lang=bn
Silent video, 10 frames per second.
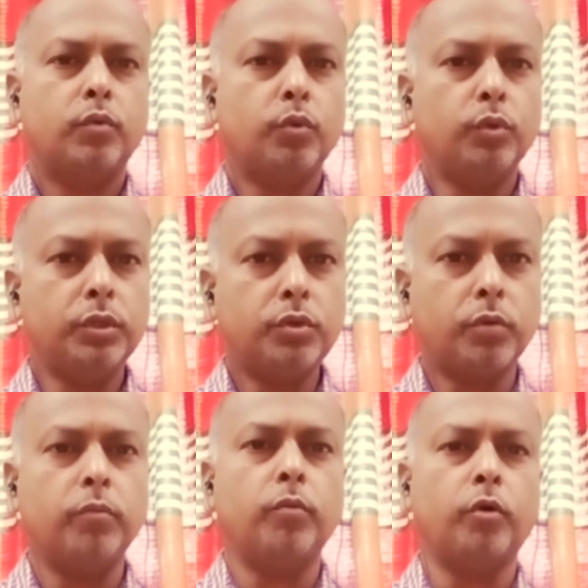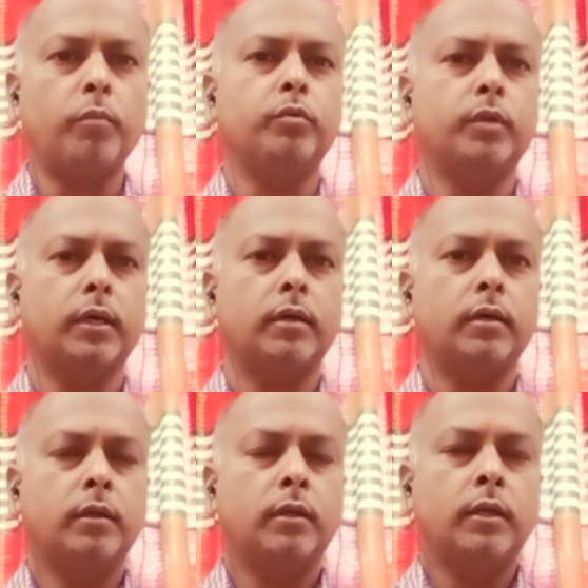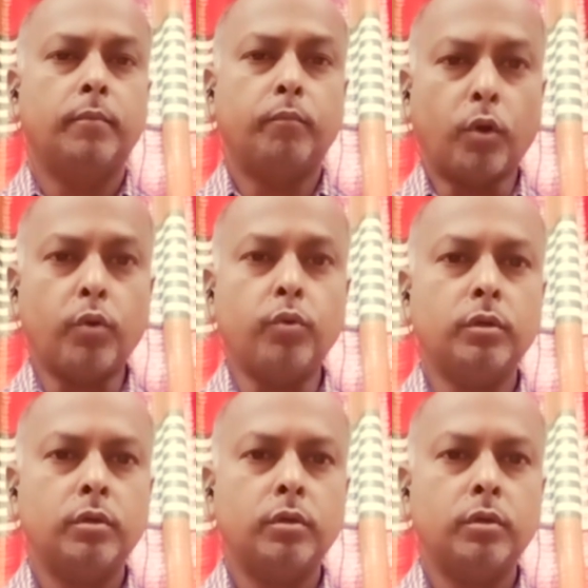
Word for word: কোনোদিন সম্ভব হবেও না বরং